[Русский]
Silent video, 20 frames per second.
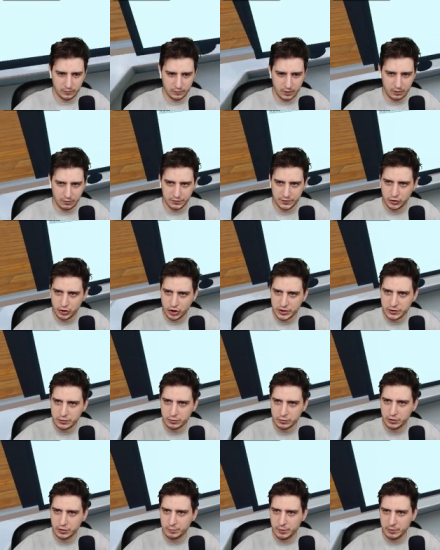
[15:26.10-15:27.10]
Вот сейчас у
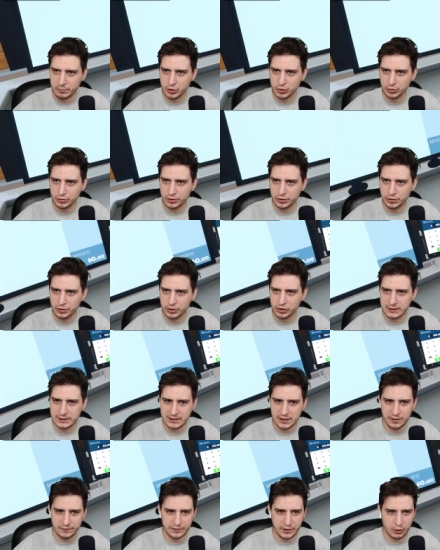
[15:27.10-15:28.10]
нас промежуточная
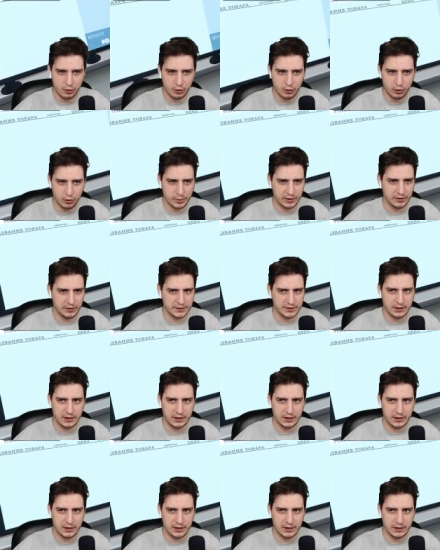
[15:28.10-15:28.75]
цель, второй продавец.